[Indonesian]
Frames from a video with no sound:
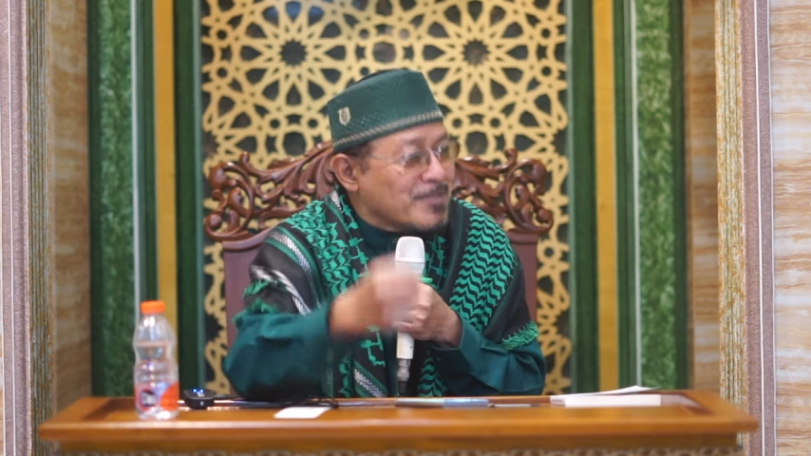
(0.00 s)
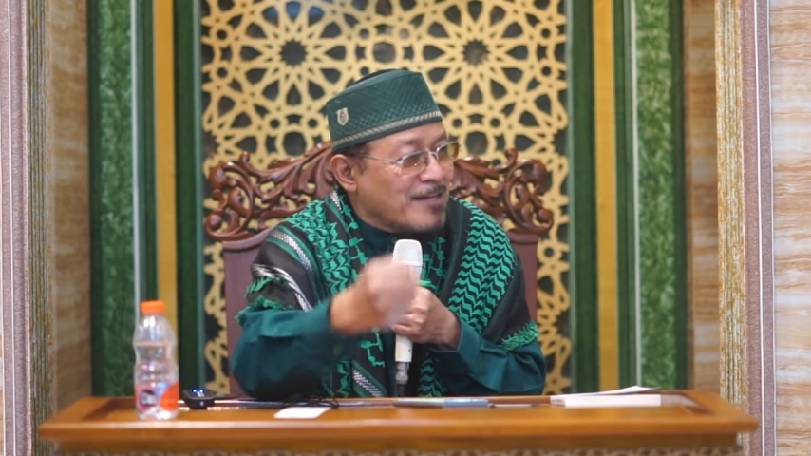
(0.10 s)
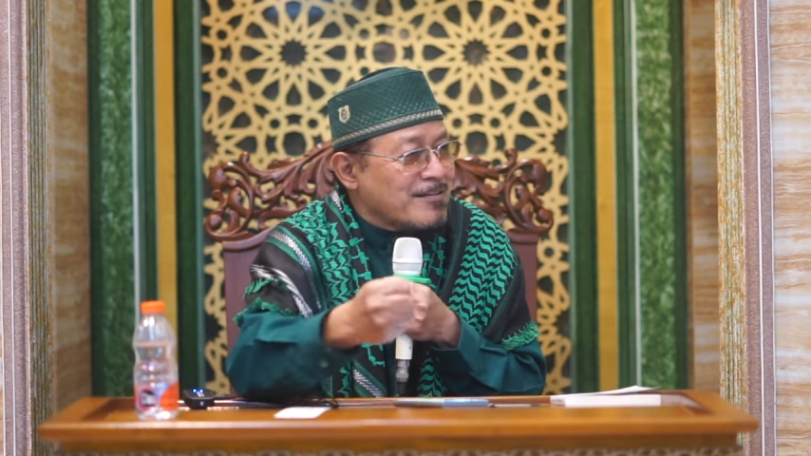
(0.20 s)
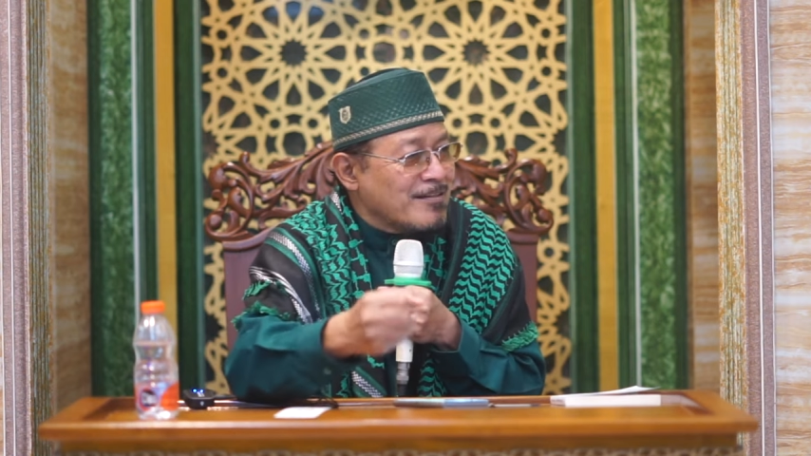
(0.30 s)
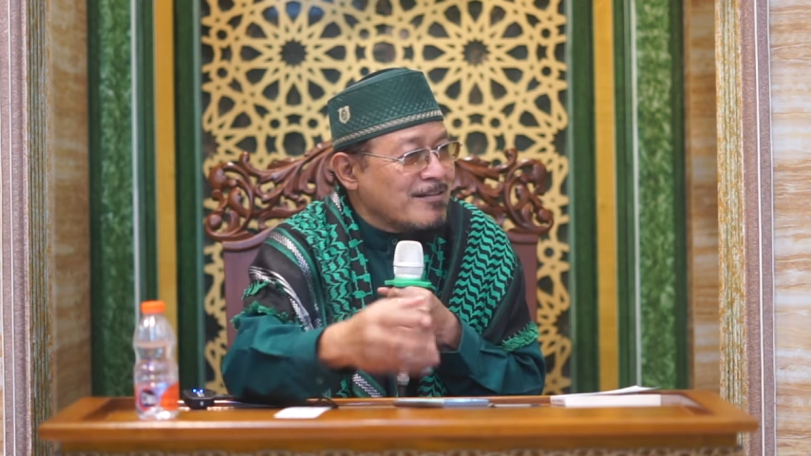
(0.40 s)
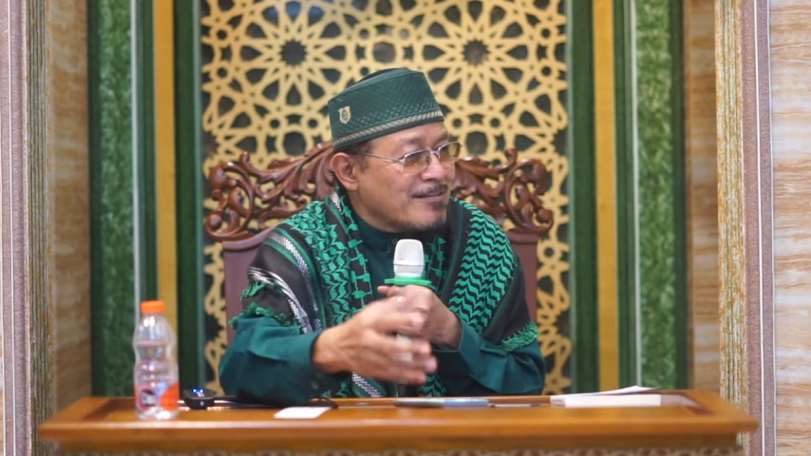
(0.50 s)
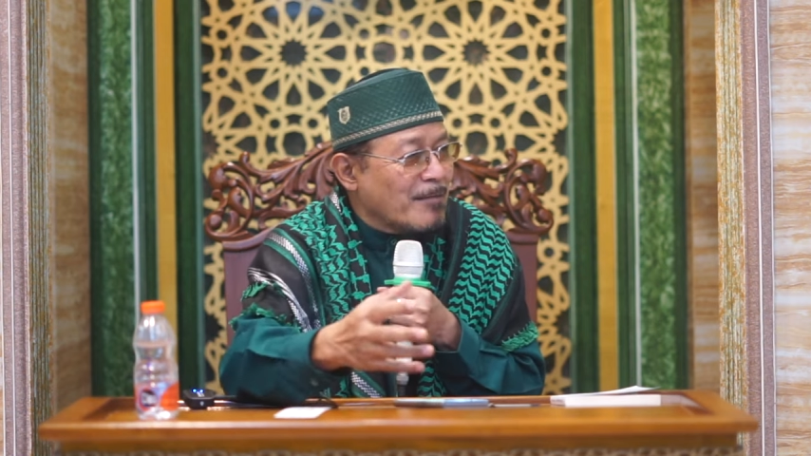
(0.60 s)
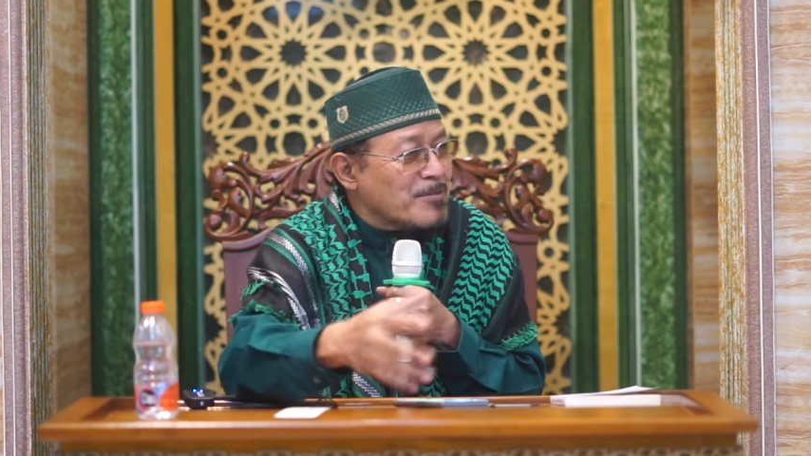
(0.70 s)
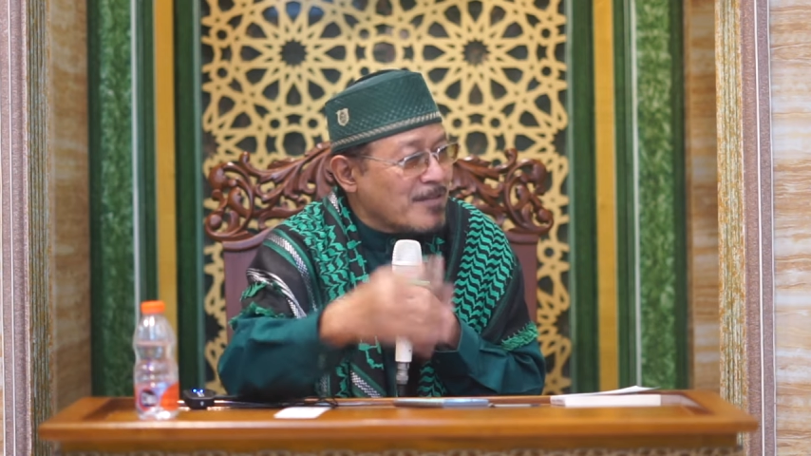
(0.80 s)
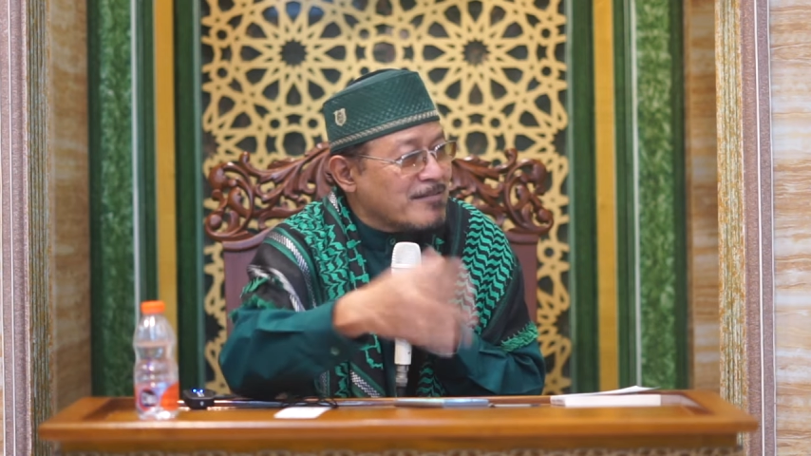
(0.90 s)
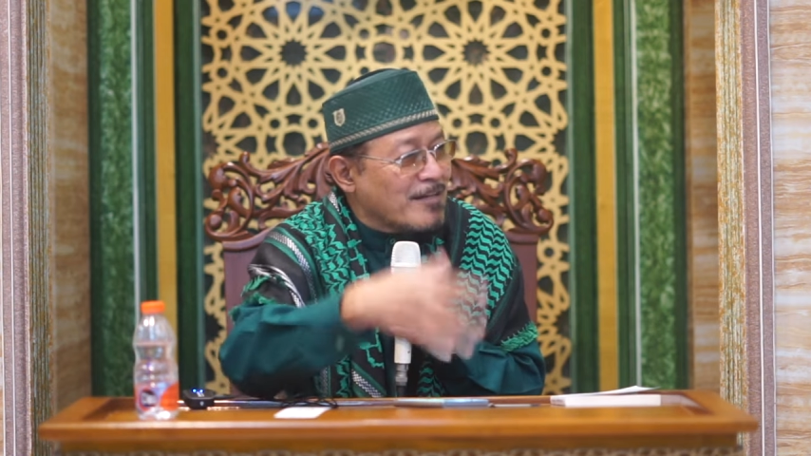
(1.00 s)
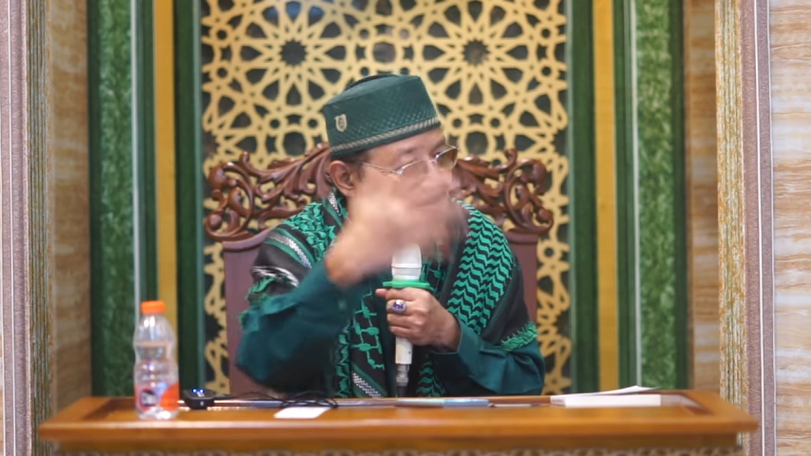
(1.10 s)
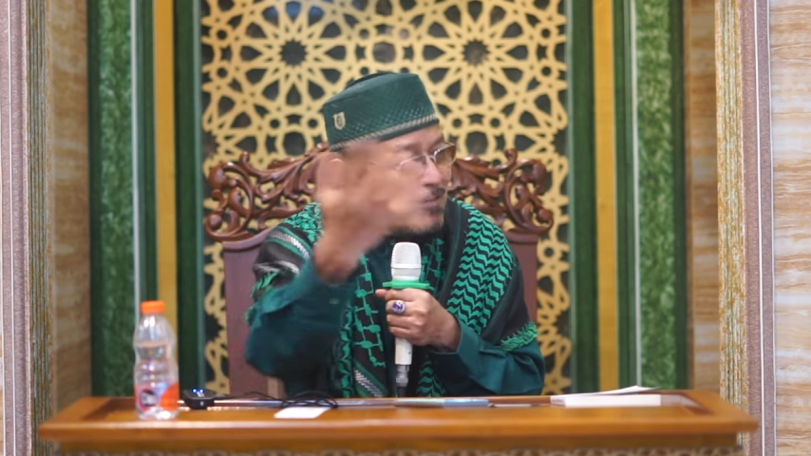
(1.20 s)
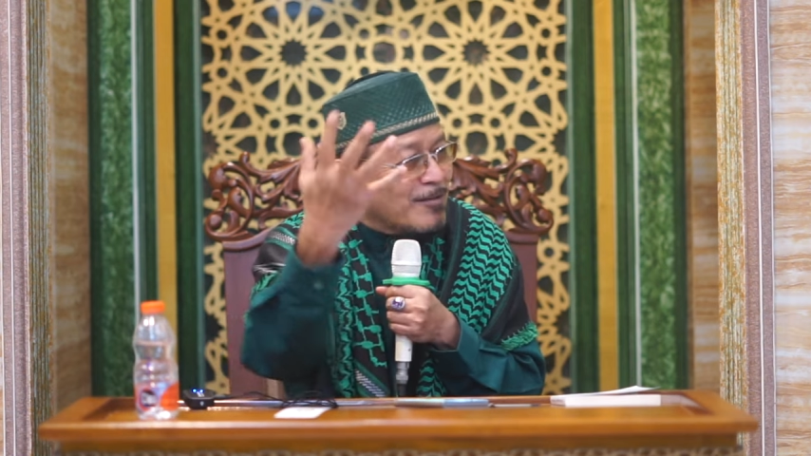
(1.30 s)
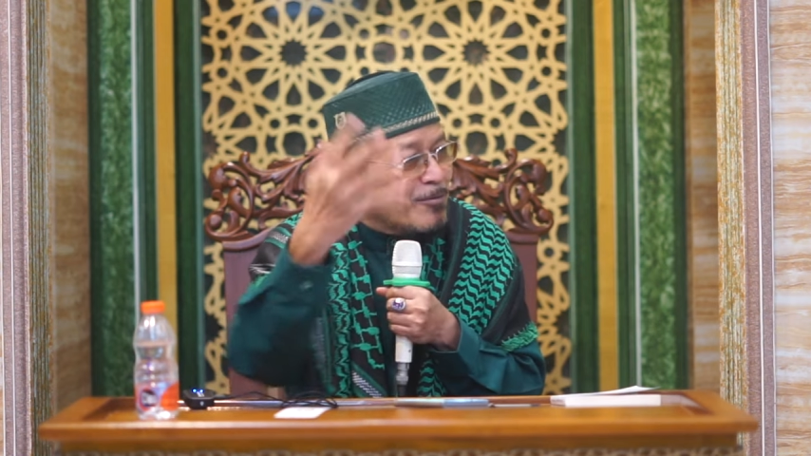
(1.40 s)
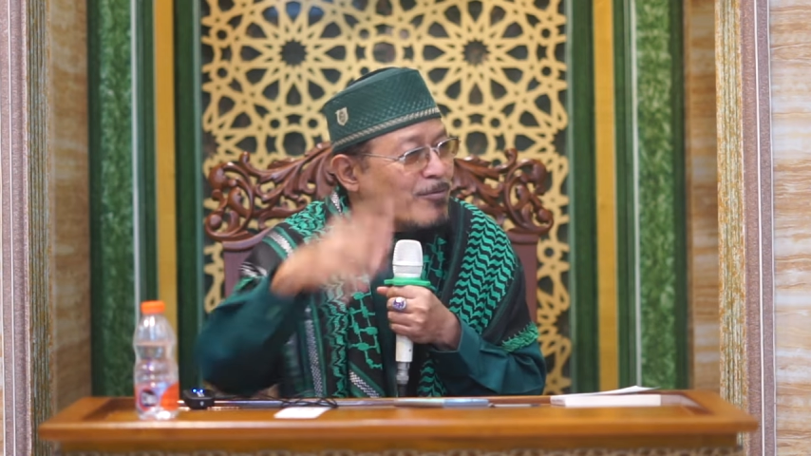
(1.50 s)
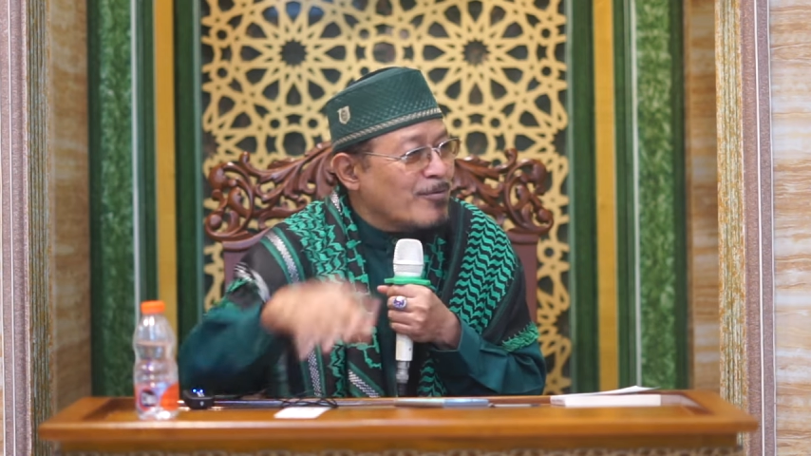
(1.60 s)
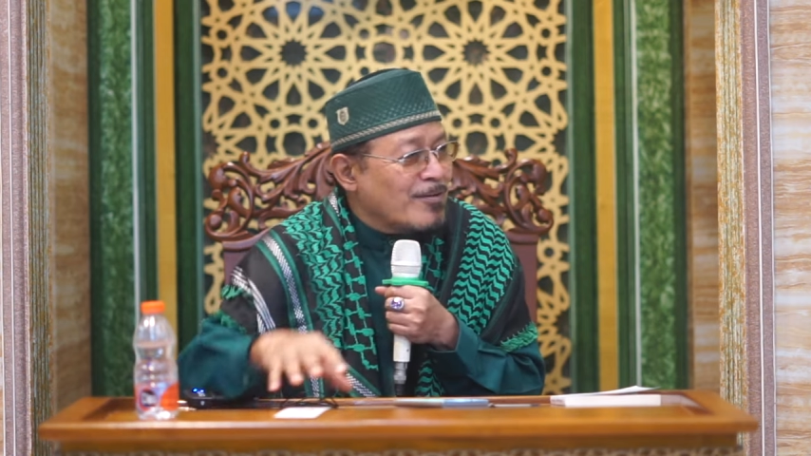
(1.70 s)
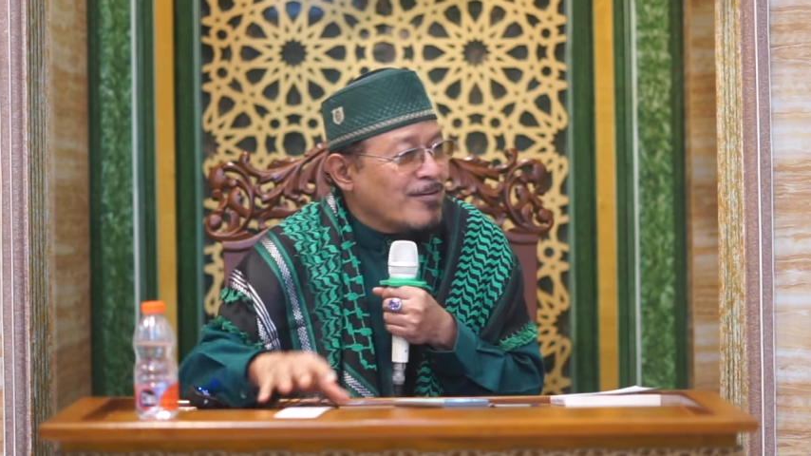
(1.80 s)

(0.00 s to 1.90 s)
jadi tapi setelah jadi tentu